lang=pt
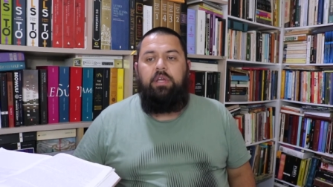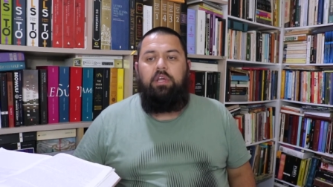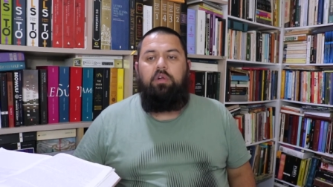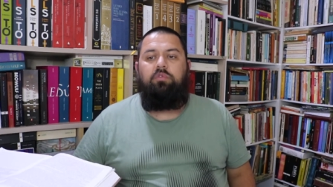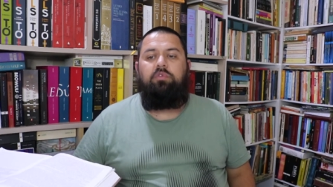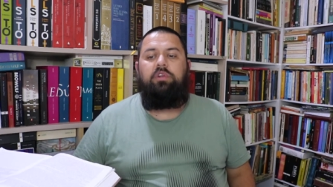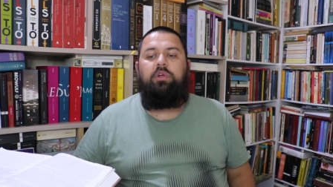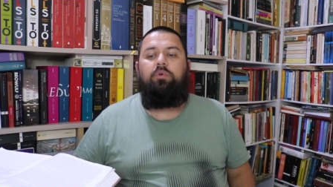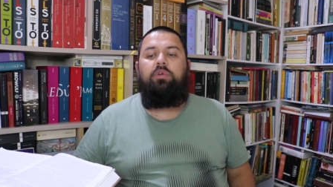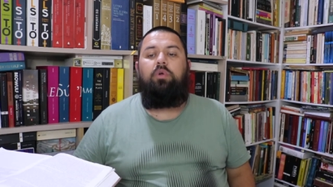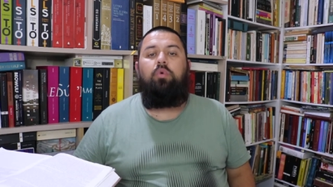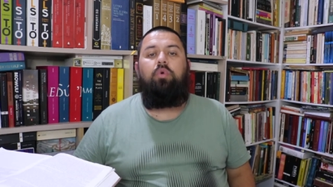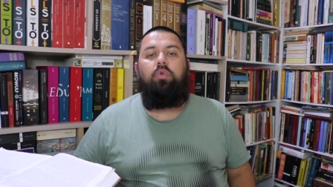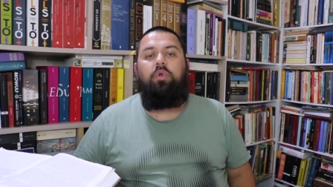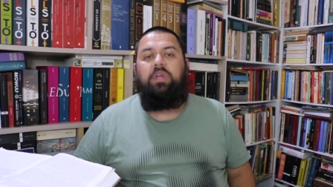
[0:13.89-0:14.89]
Eu vou ler o que
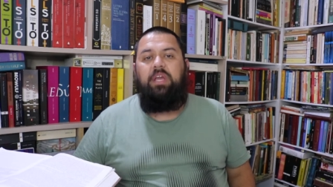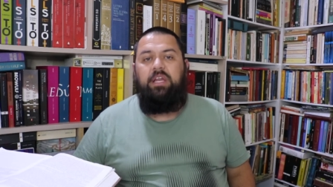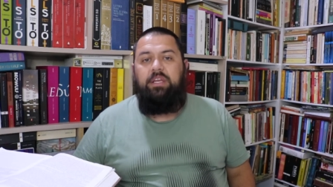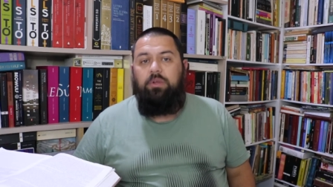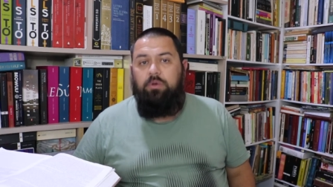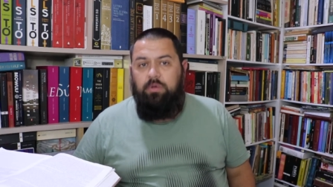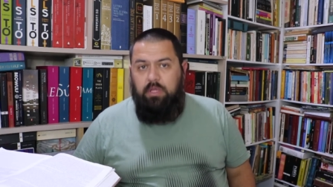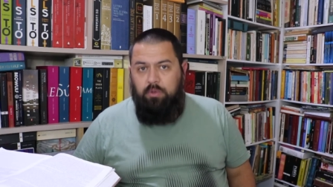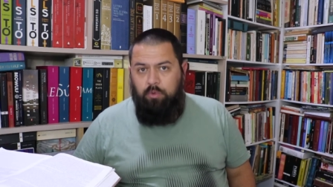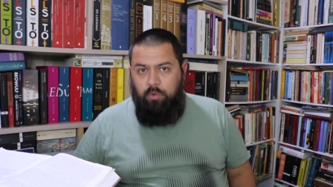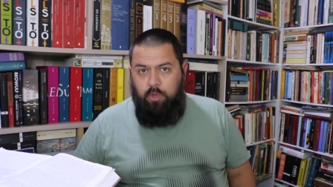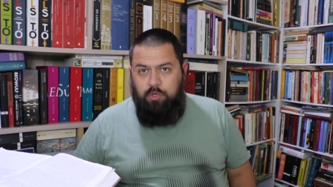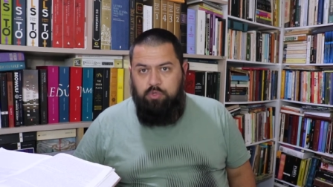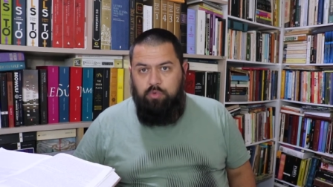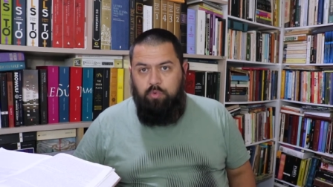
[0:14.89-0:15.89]
eu coloquei ali no
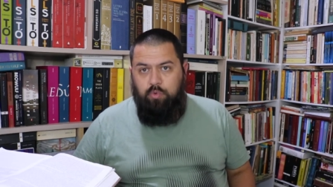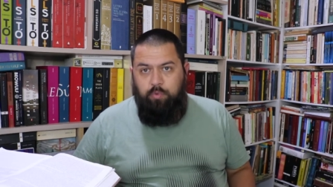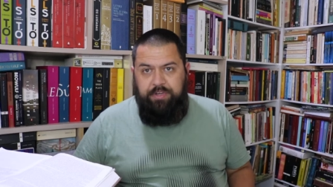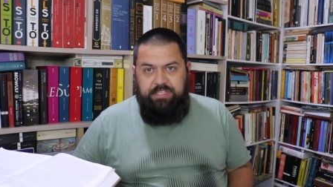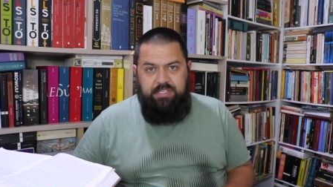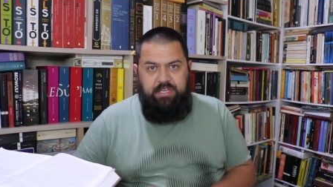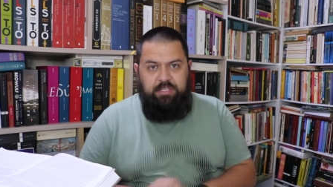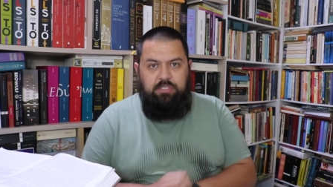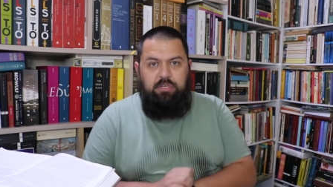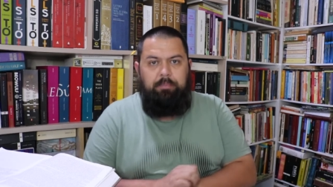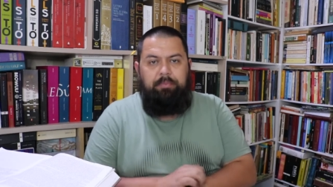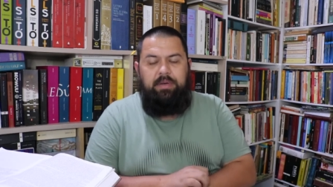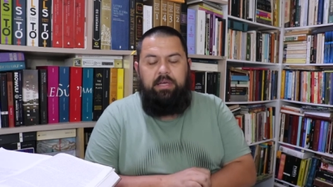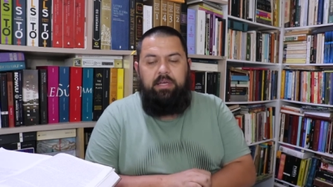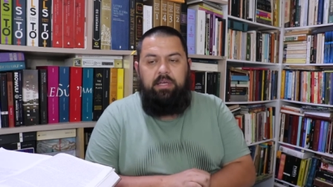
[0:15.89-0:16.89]
nosso Quizlet, só
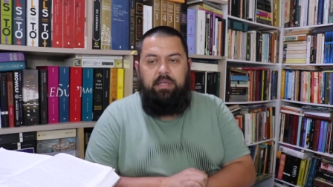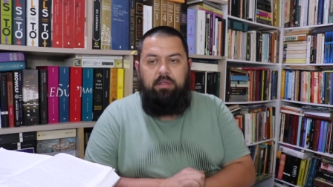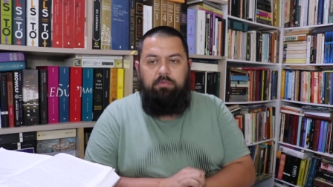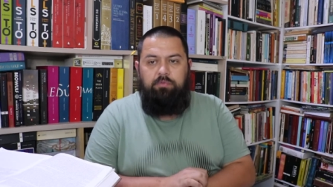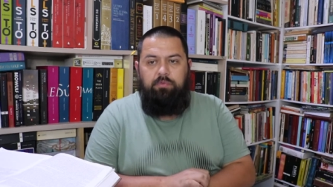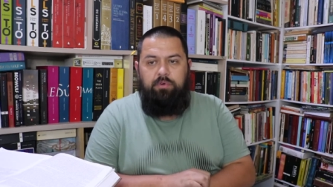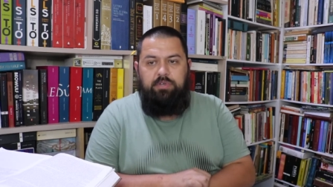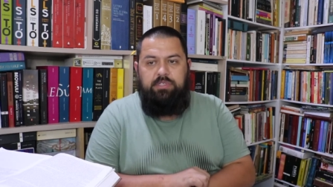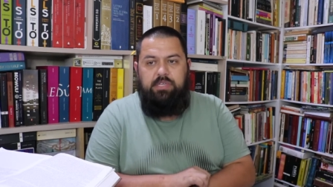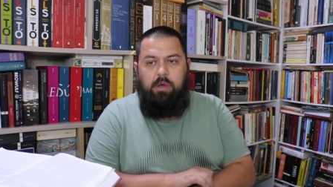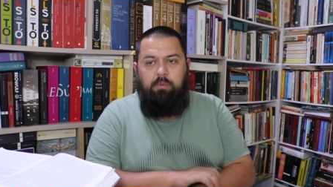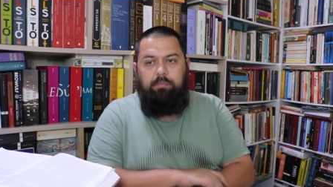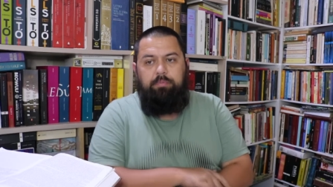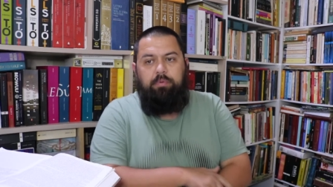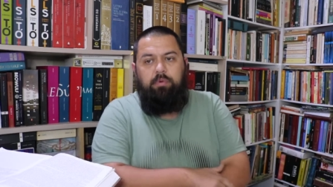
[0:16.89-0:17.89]
para reforçar
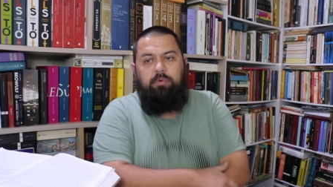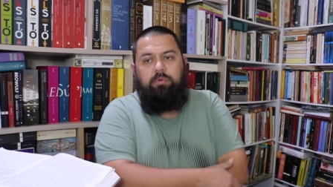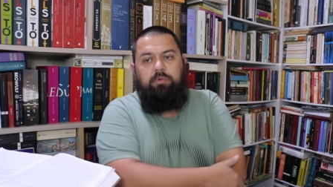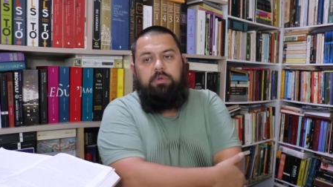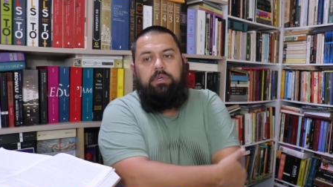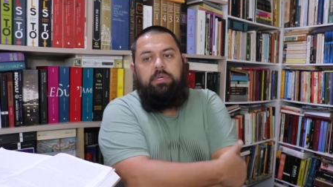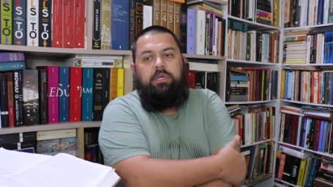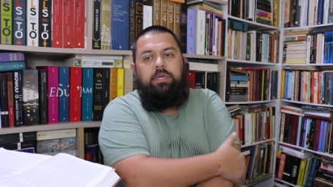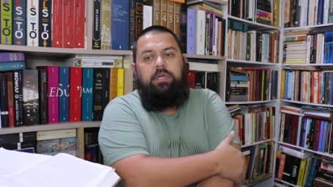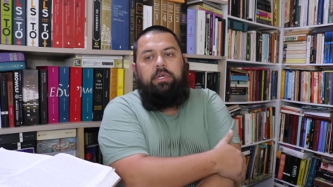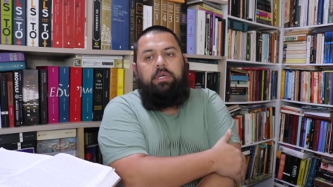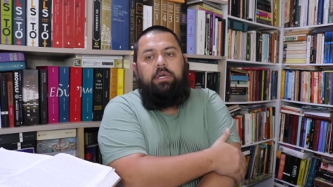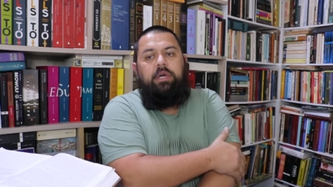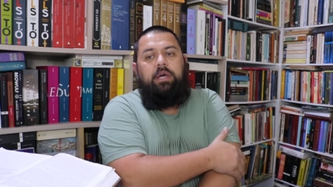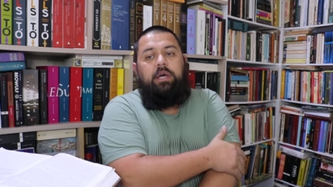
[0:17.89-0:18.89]
um pouco
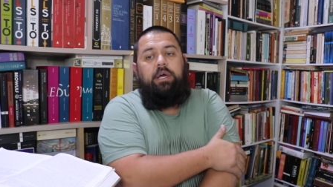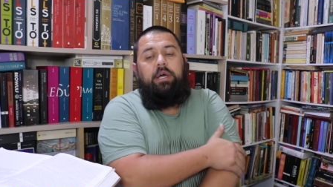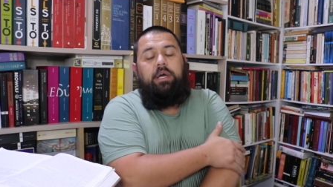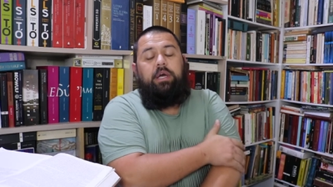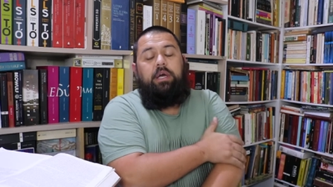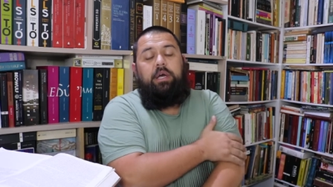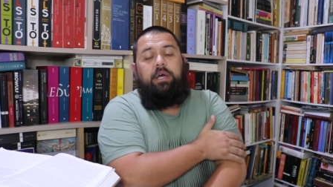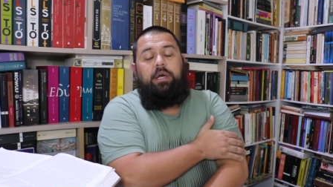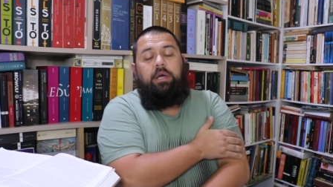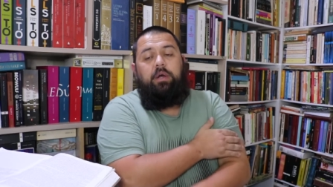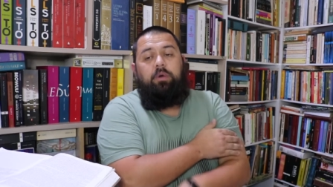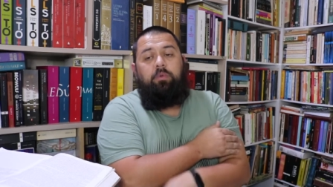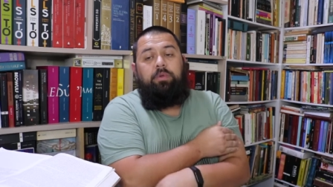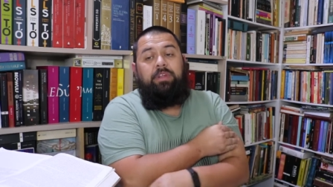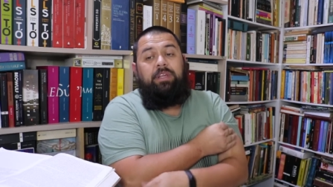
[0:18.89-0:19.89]

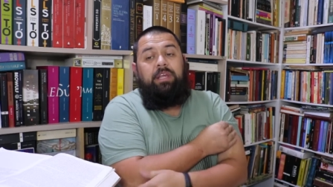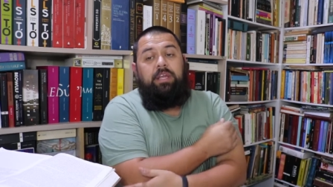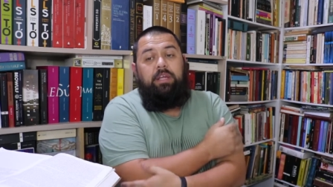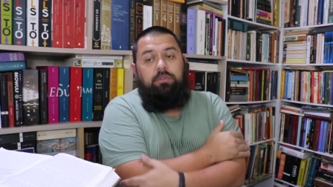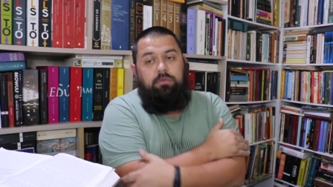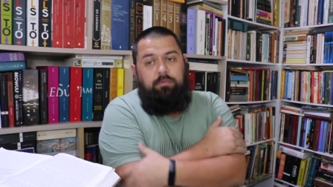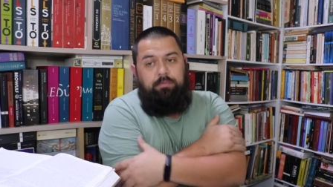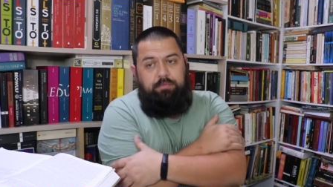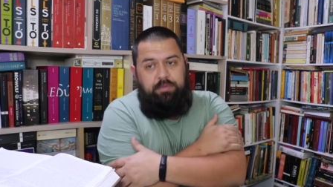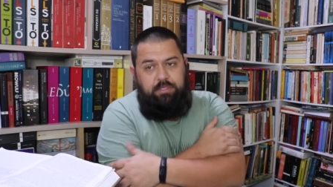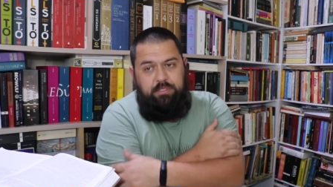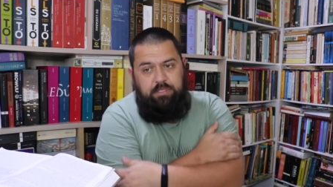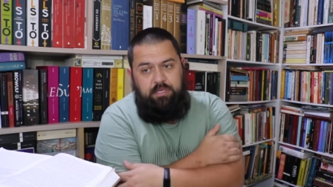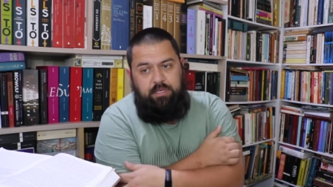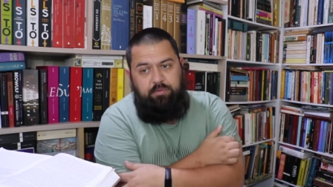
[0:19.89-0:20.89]
uh, o enredo
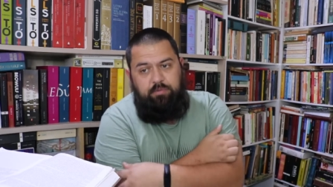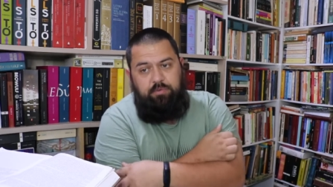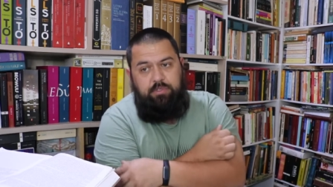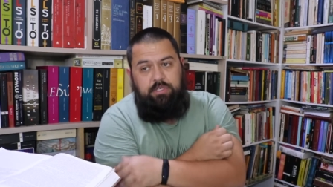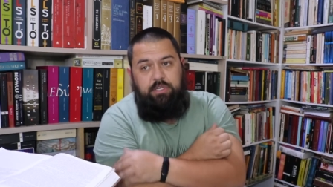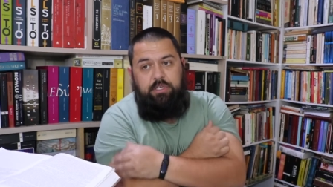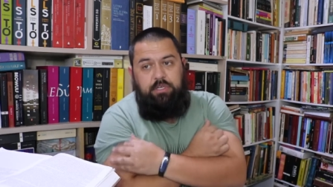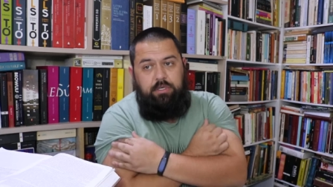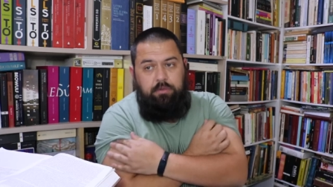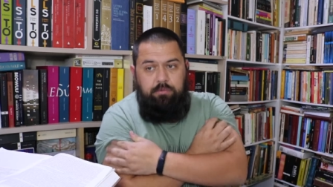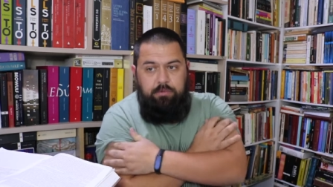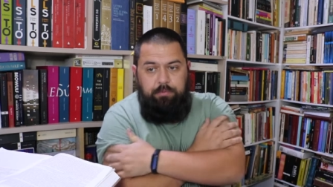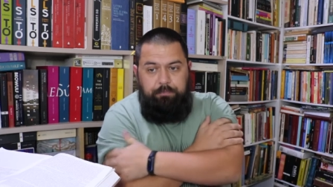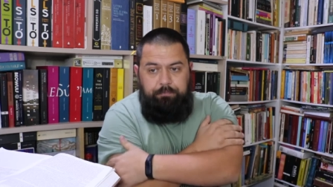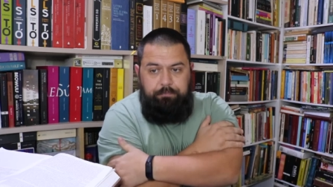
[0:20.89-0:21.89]
desse livro de Goethe.